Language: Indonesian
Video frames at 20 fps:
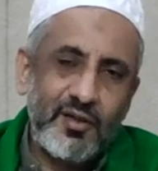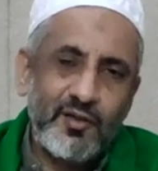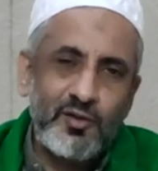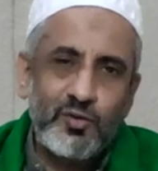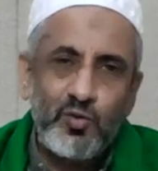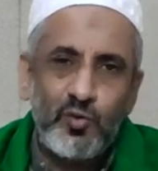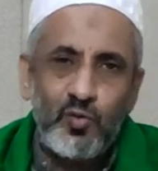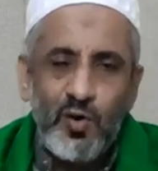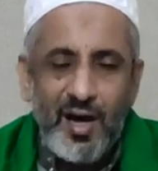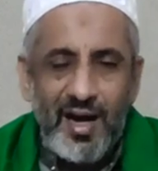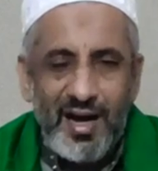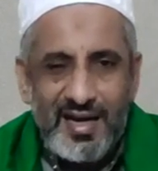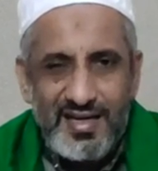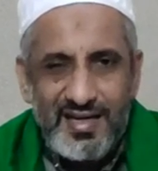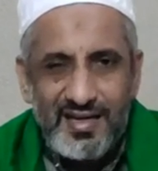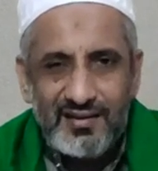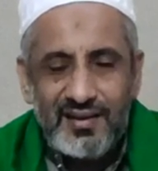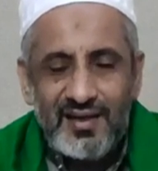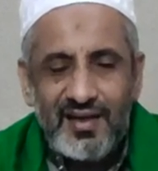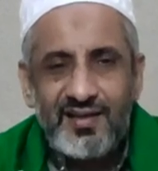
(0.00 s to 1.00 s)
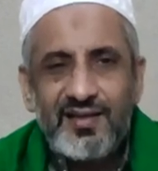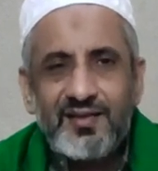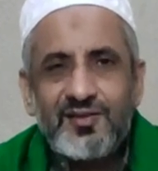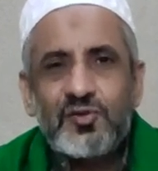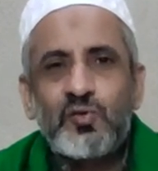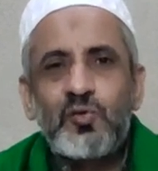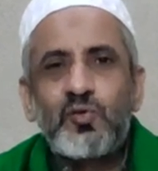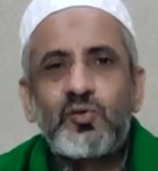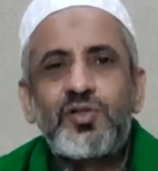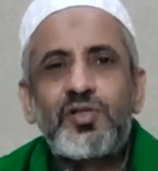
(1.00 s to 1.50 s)
Tentu
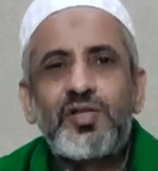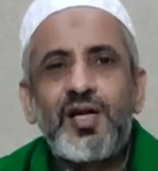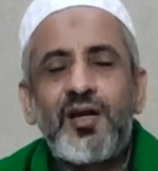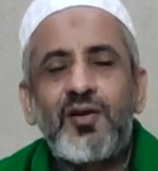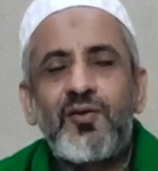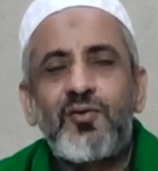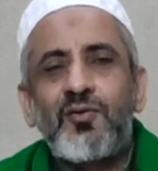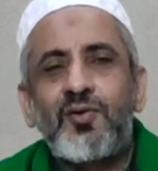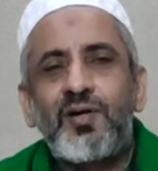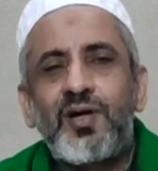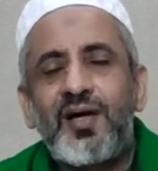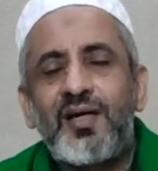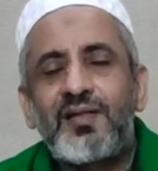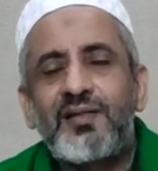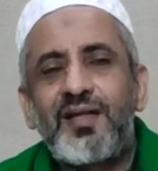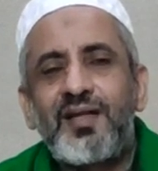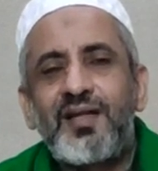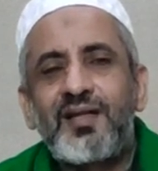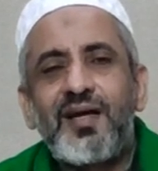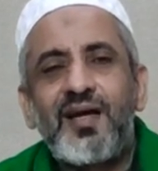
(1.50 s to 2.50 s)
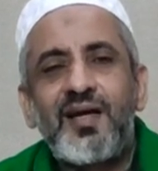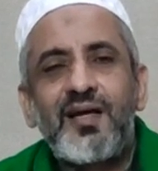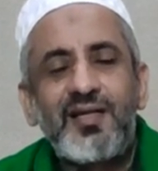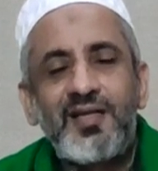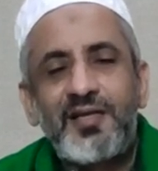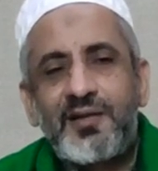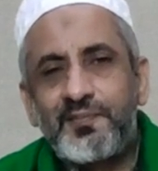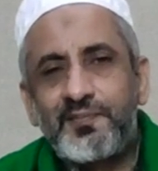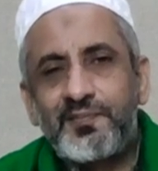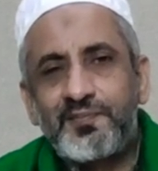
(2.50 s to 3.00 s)
ayat-ayat suci Al-Qur'an
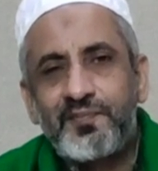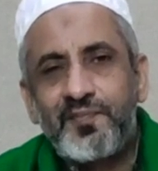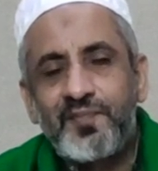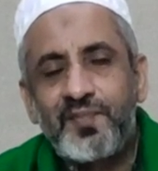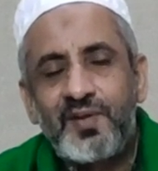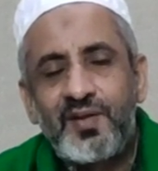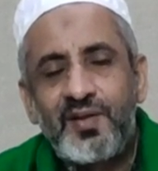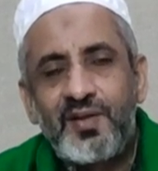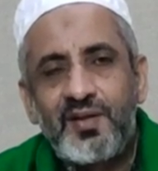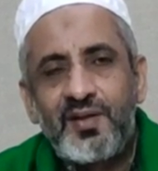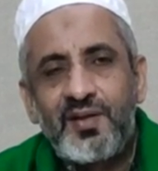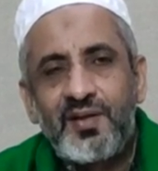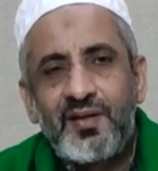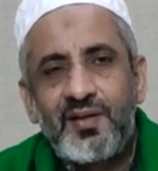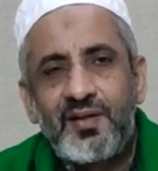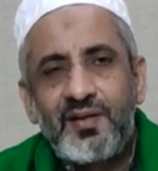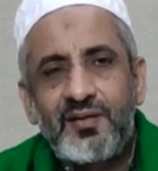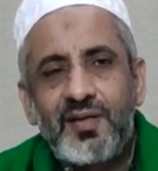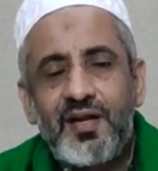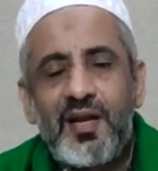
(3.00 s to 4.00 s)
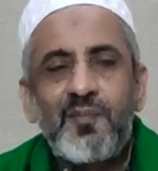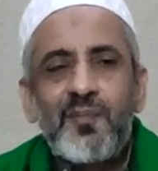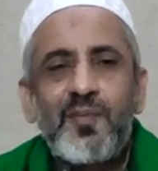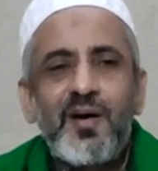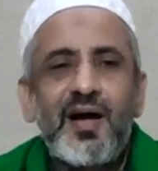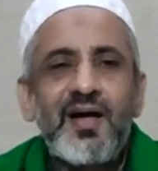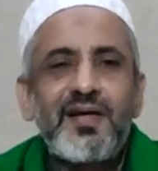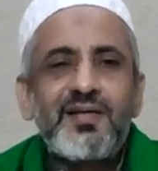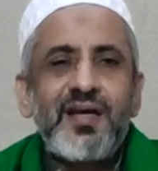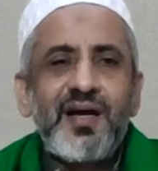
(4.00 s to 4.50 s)
Al-Karim telah
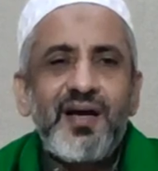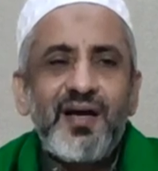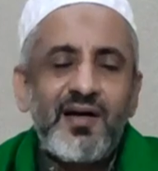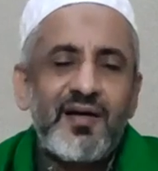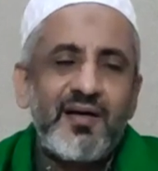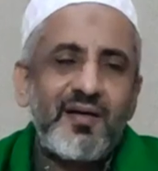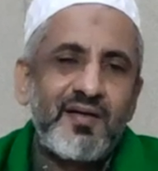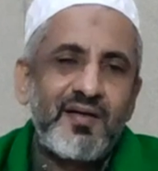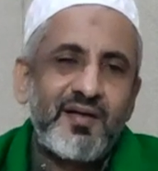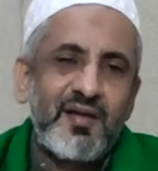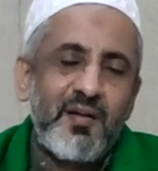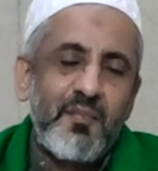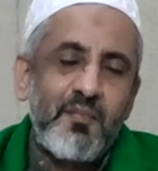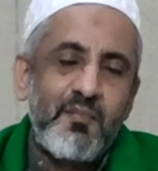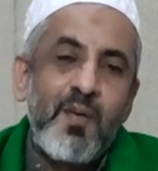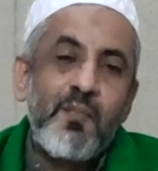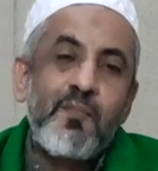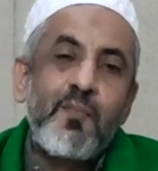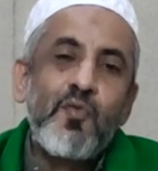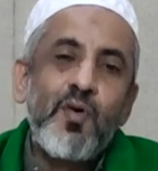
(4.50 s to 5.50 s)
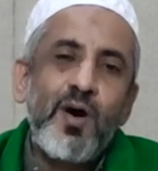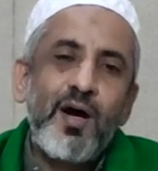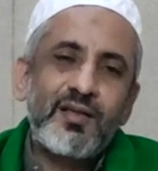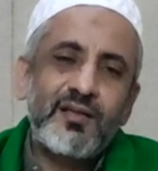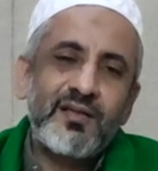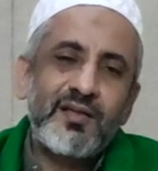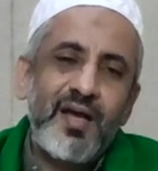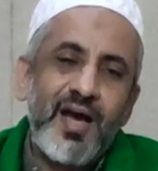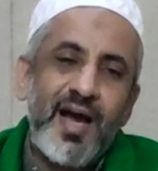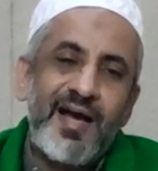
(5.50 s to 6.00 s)
banyak
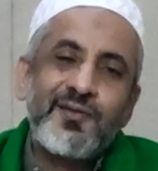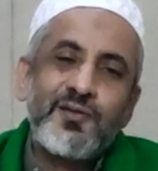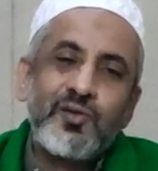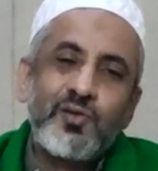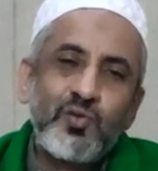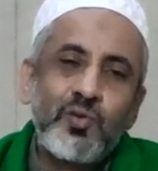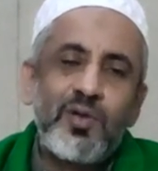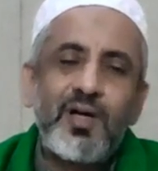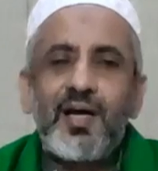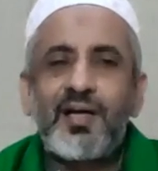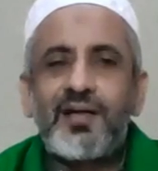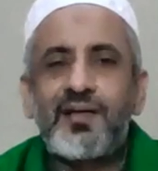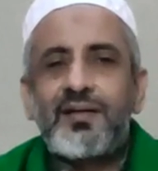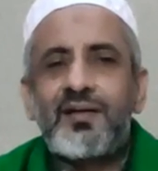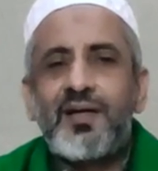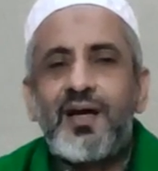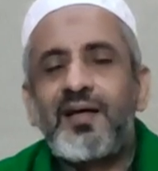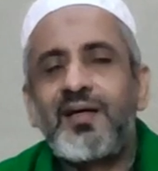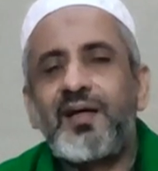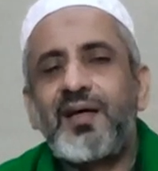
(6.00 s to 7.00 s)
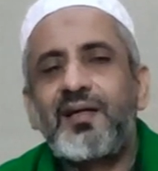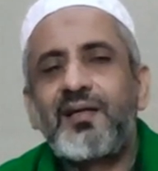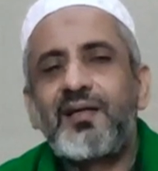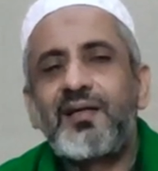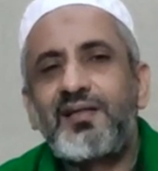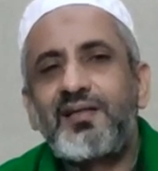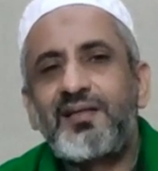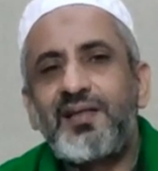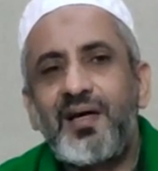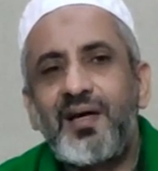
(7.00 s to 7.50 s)
memuat anjuran agar
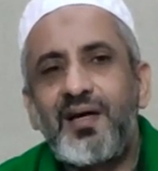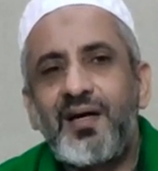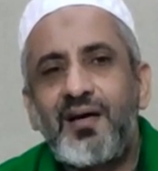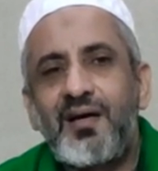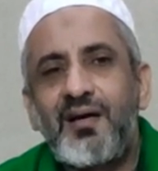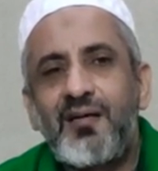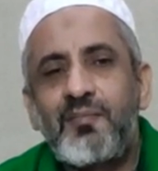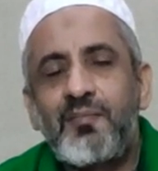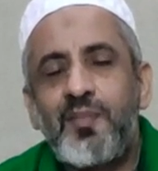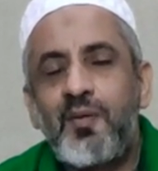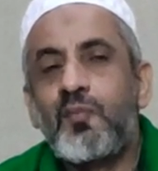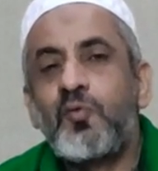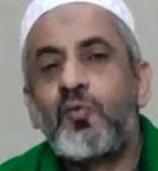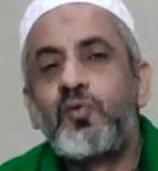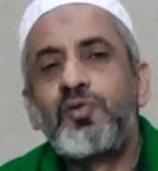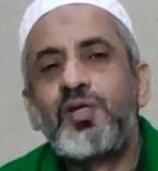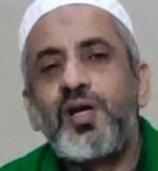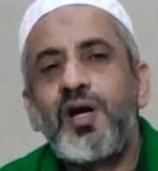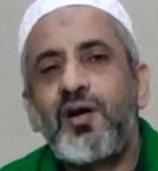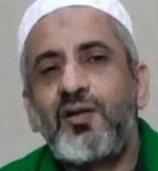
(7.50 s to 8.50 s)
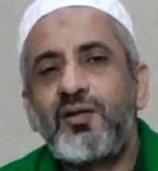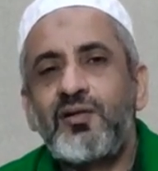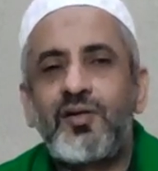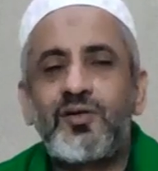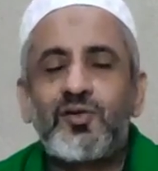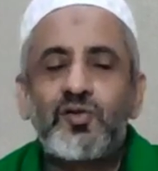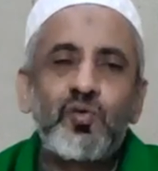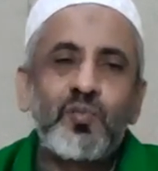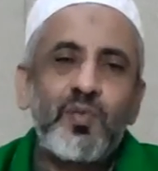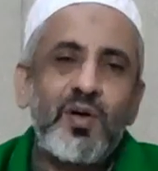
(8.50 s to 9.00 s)
kita memuja
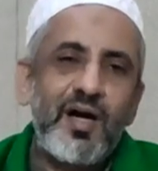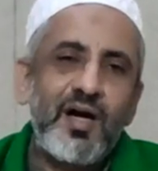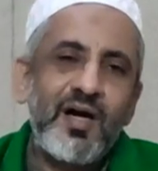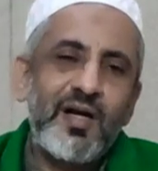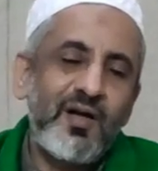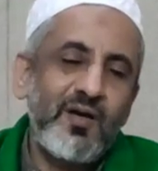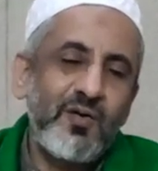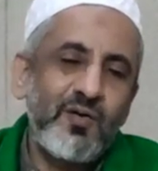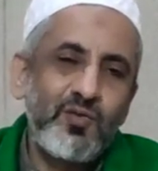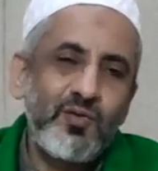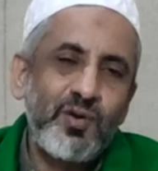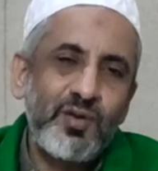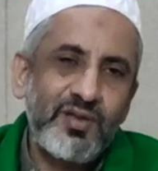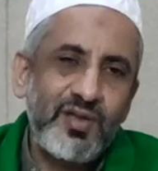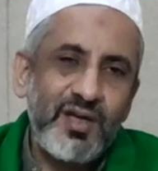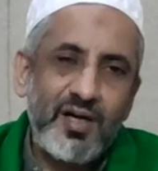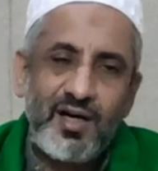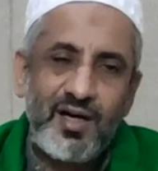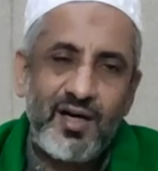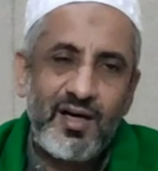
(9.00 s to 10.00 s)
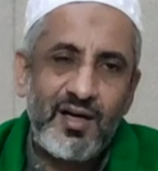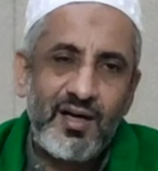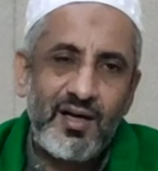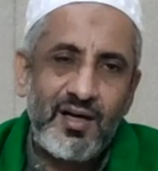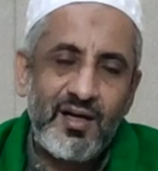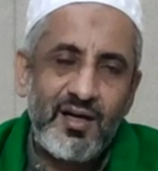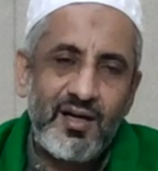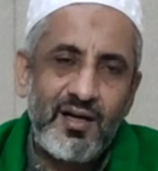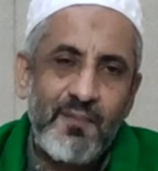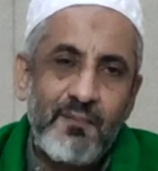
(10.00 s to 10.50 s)
Allah Subhanahu wa taala,
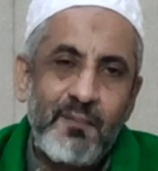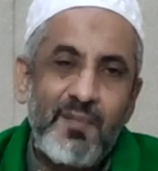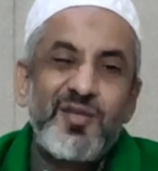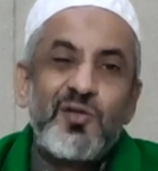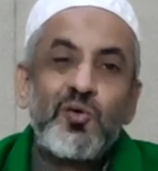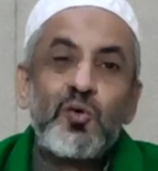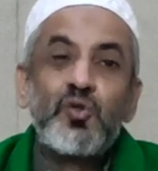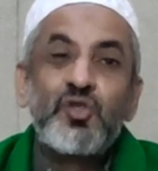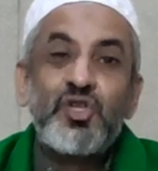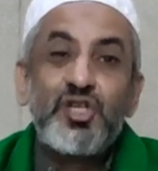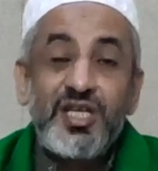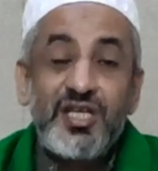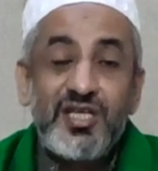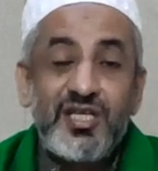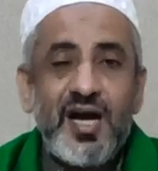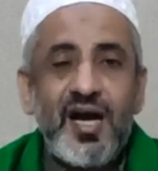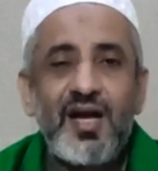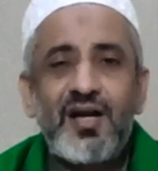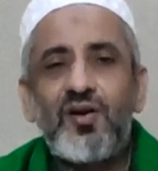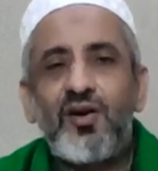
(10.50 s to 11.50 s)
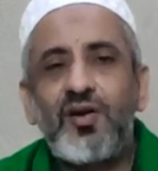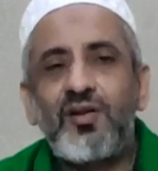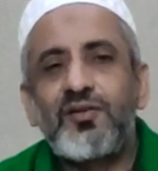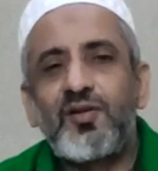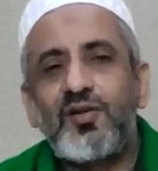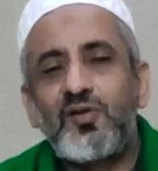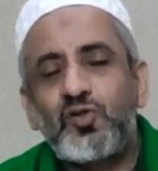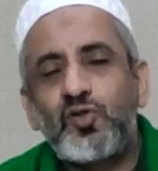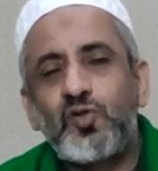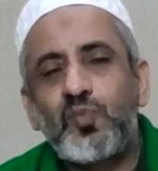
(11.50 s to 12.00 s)
menyucikan
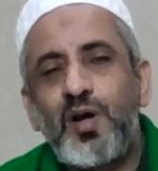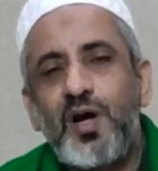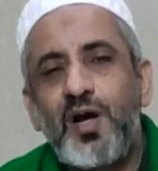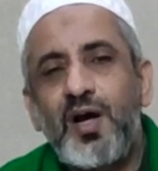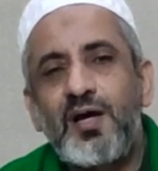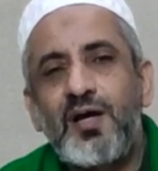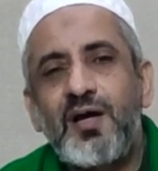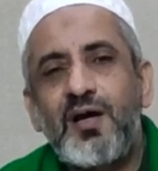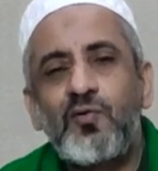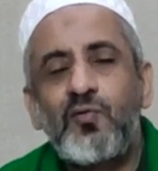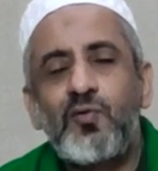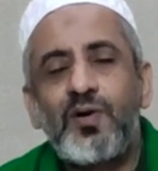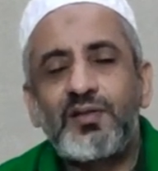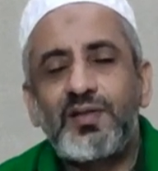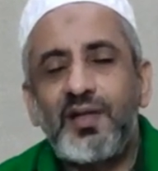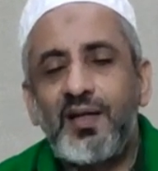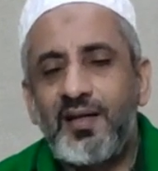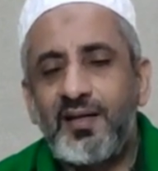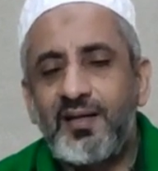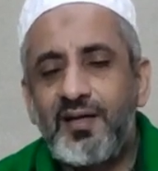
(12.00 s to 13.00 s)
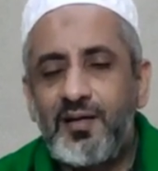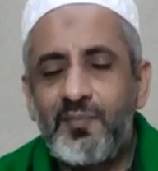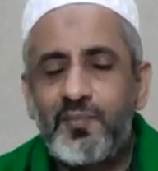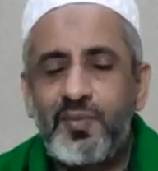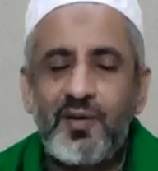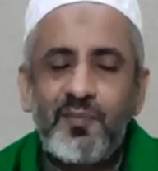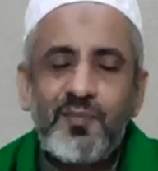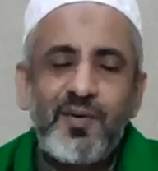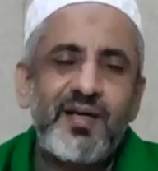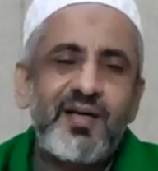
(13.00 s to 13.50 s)
Allah Subhanahu wa taala dari
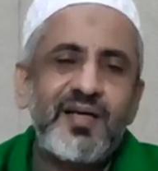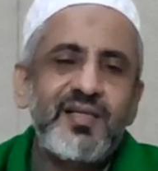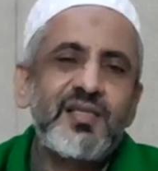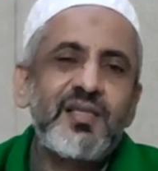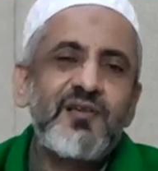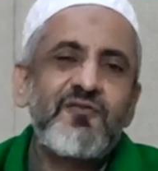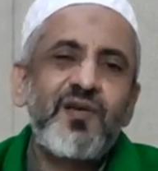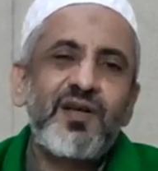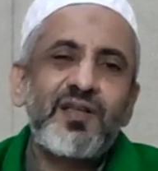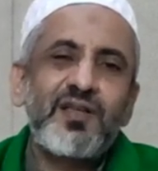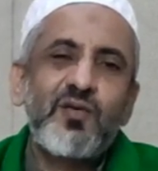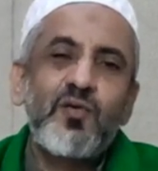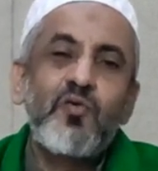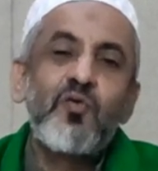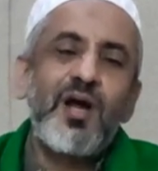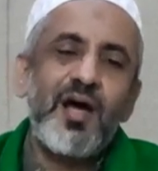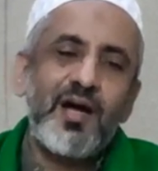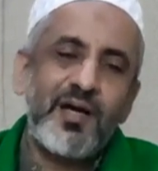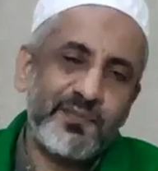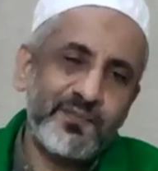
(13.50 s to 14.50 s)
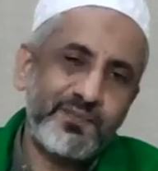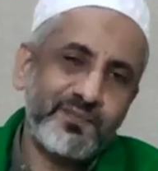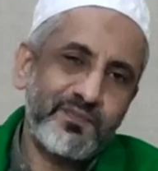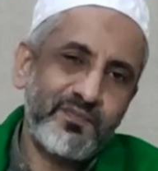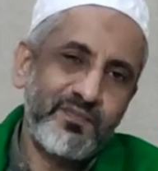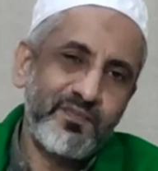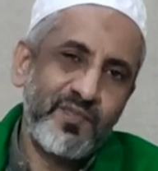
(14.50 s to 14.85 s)
berbagai sifat kurang